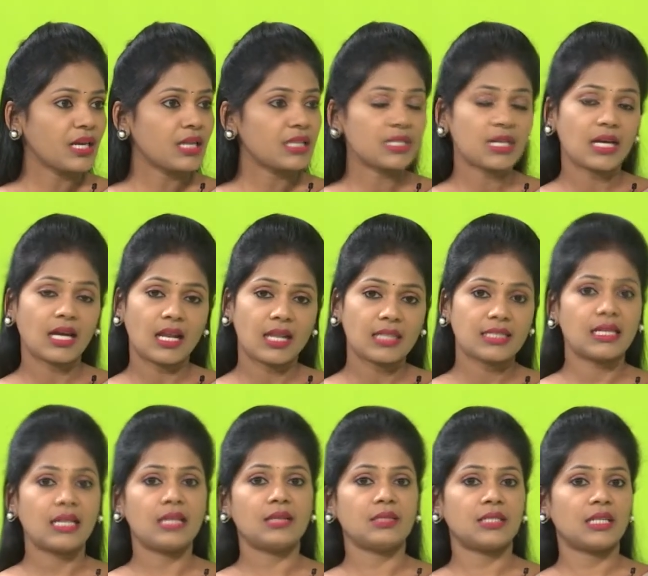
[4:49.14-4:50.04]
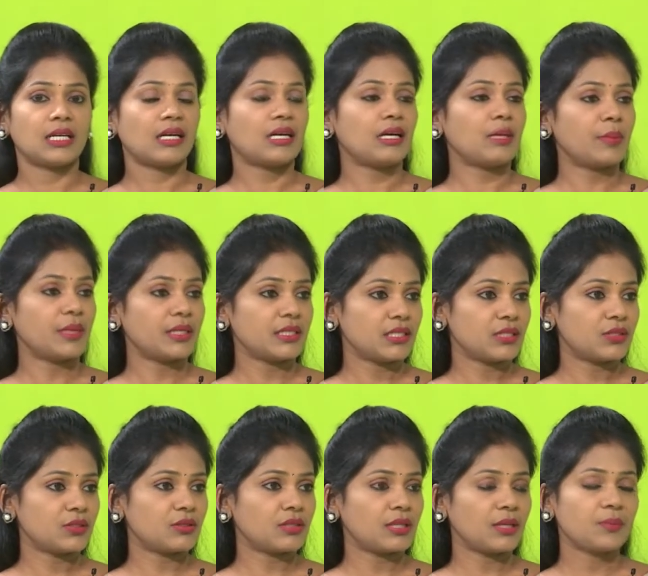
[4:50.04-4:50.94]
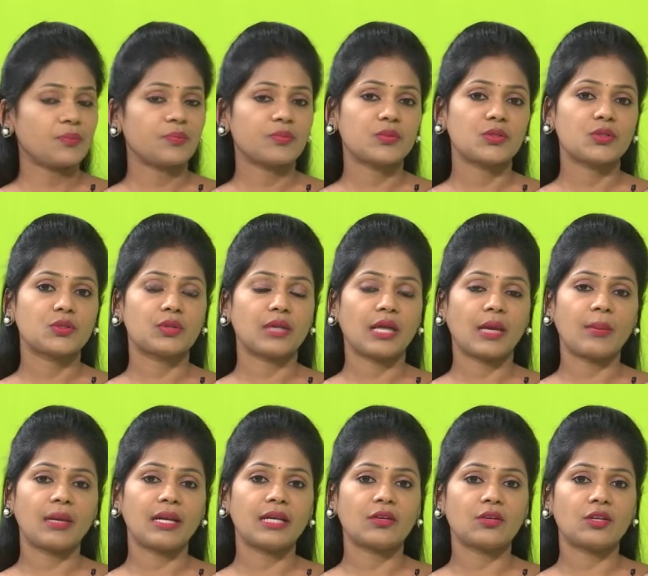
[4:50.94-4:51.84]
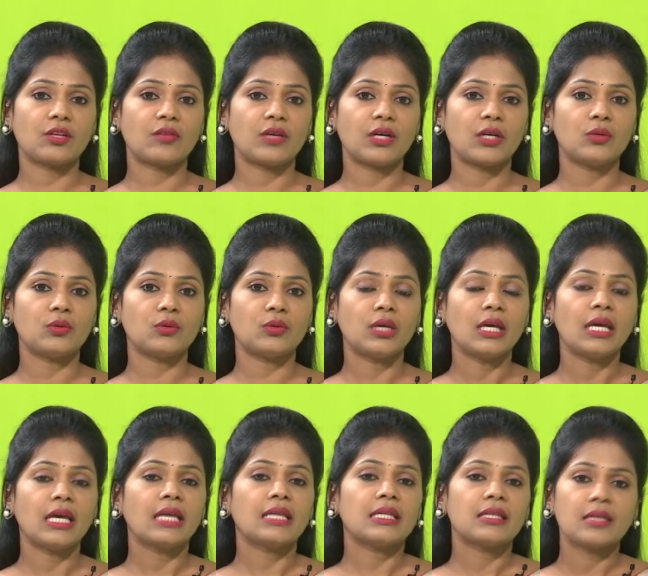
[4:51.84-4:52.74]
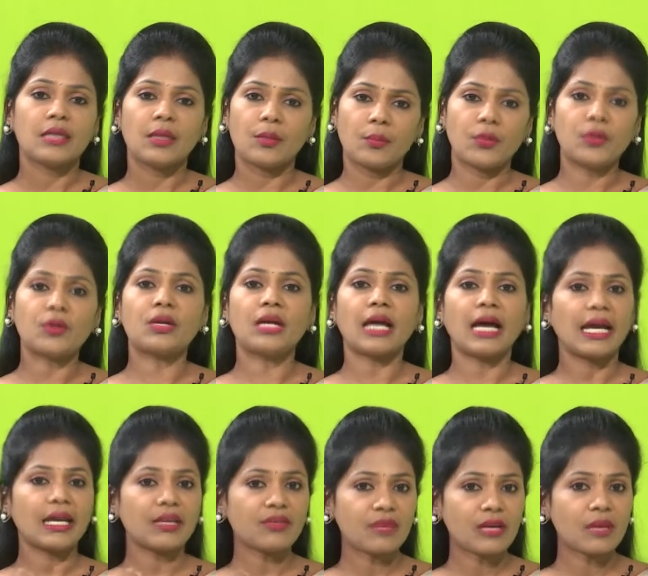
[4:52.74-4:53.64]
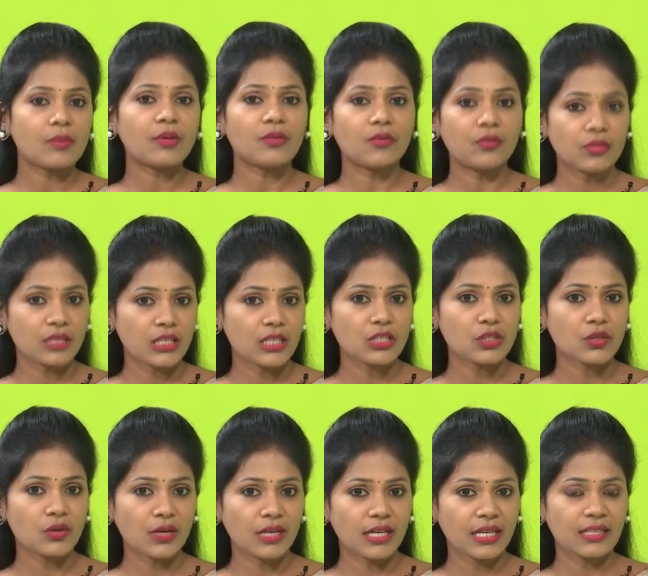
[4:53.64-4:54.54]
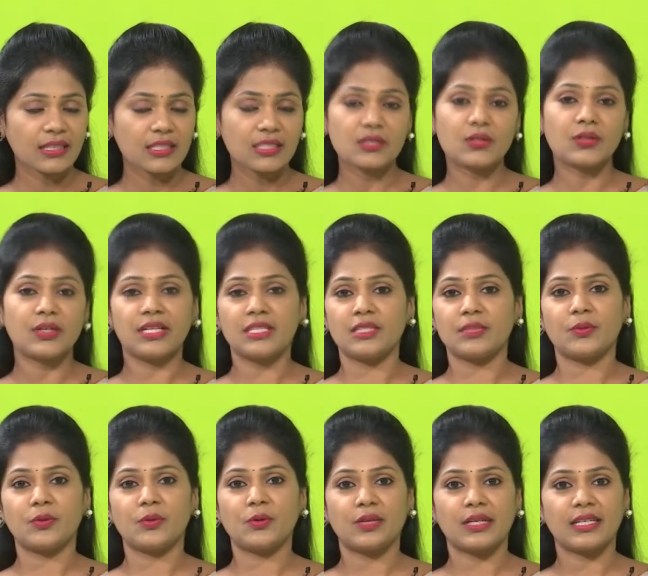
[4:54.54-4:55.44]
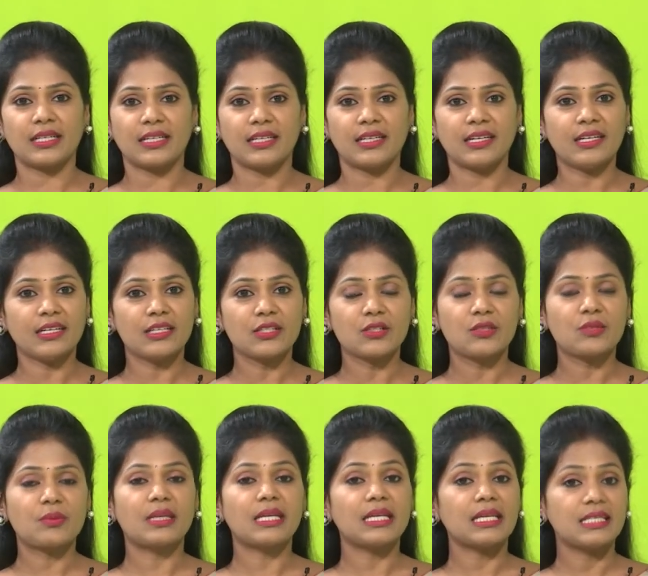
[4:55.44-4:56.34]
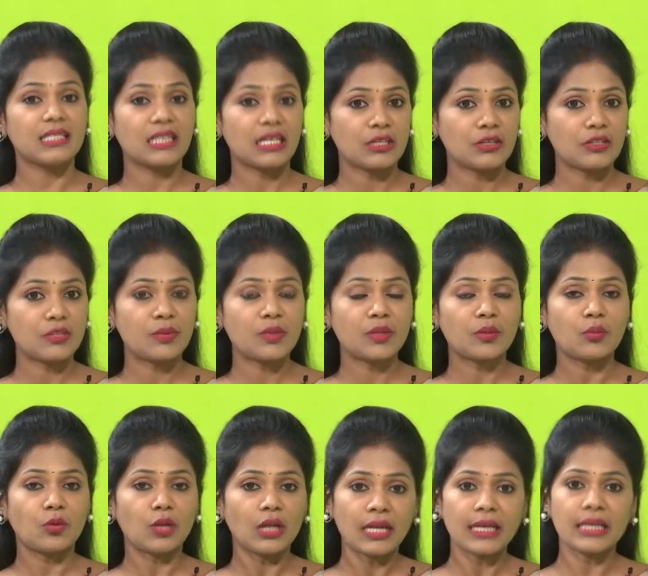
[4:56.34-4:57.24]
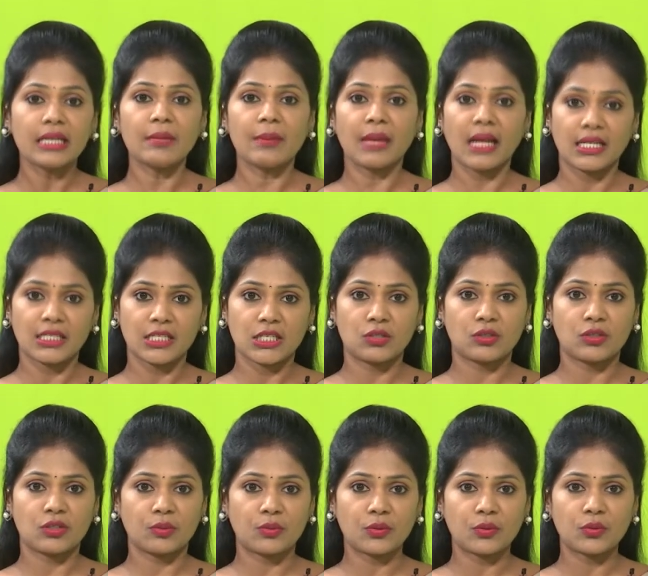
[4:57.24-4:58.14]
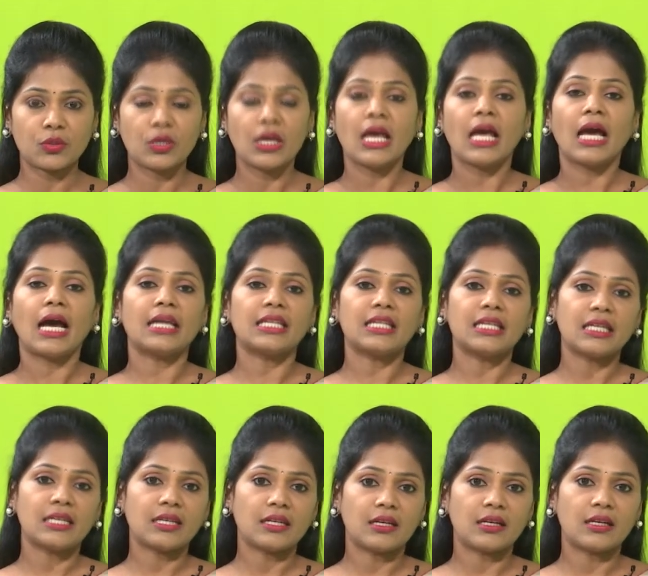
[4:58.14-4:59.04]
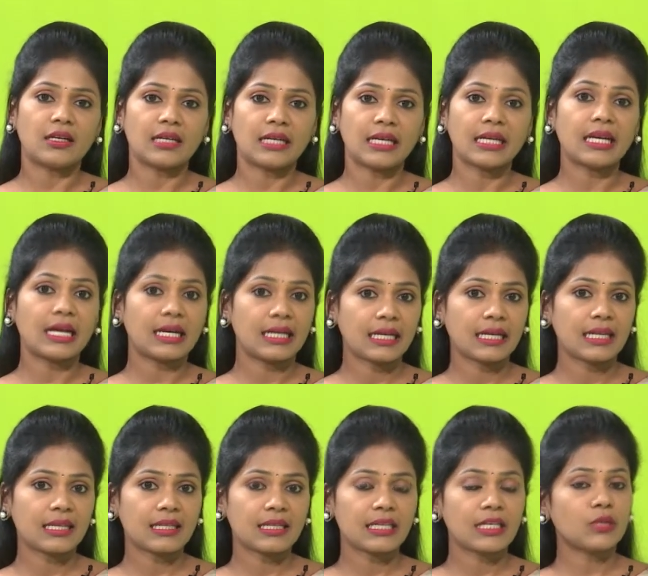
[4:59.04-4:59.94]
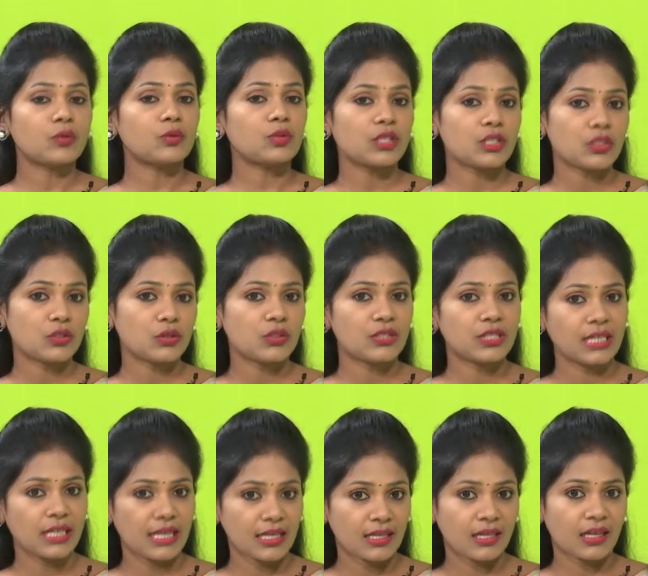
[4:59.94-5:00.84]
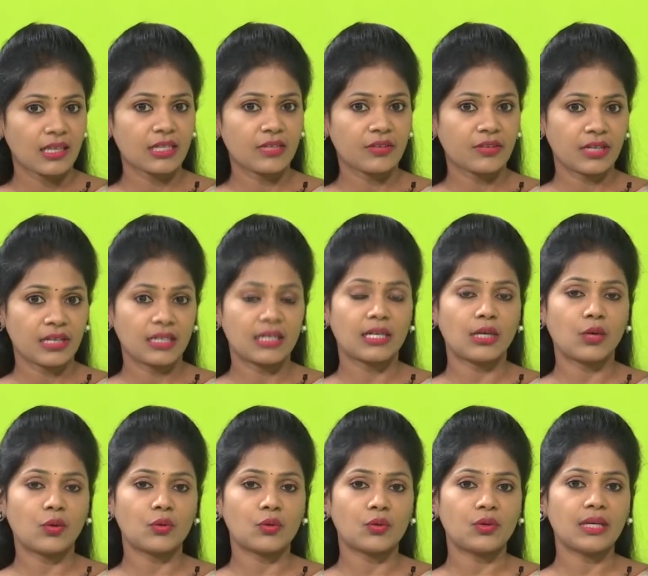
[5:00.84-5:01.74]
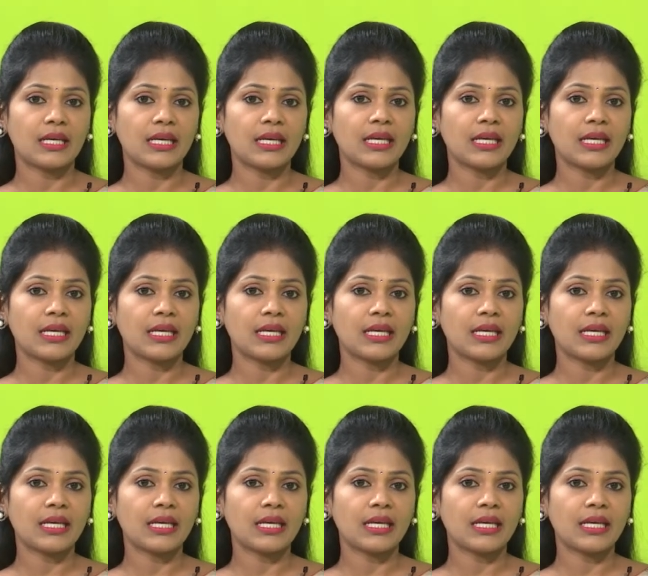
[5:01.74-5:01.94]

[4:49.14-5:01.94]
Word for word: చాలా చాలా చక్కగా పనిచేస్తుంది సో డయాబెటిక్ ఉన్నవాళ్ళు ఎప్పుడు కూడా హై ఫైబర్ ఫుడ్ తీసుకోండి తీసుకోండి అని చెప్తూ ఉంటాను కదా సో మరి ఈసారి నుంచి మీరు ముల్లంగిని ప్లాన్ చేసుకున్నప్పుడు అది అంటే గడ్డ కదా ఎక్కువ తీసుకోవచ్చా లేదా అని ఎవరికైనా డౌట్ ఉంటే